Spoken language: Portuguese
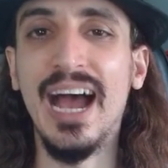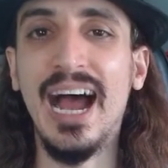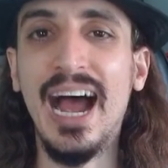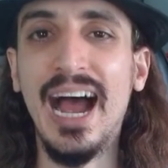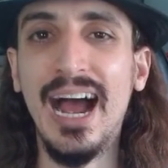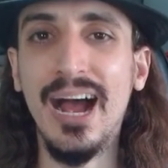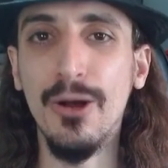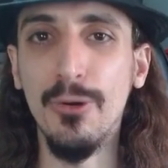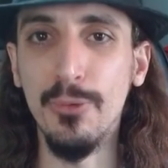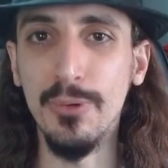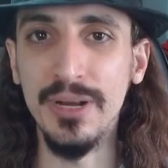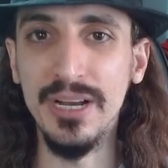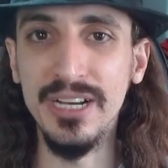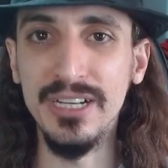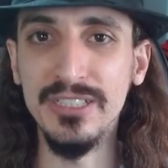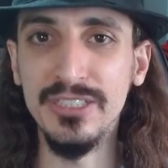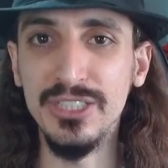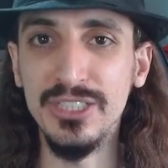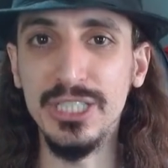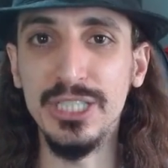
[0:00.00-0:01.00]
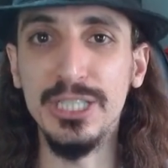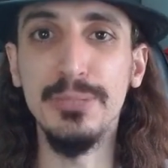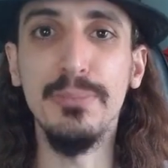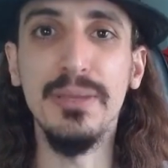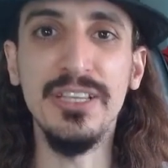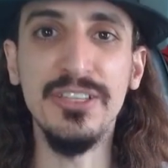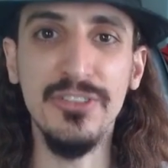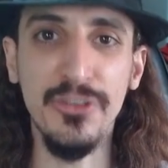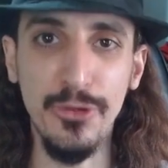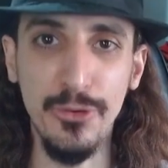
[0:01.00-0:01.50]
arrogante e
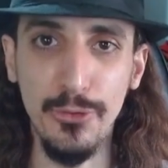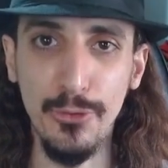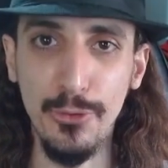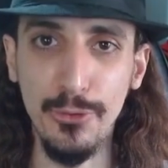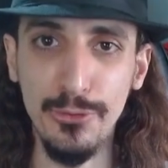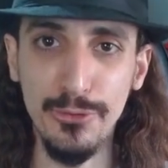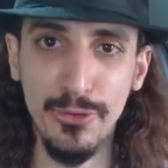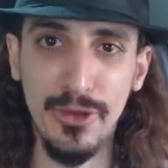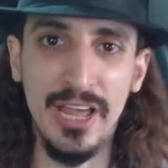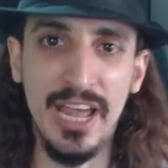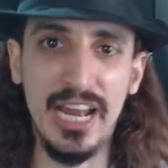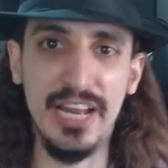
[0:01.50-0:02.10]
mentiroso.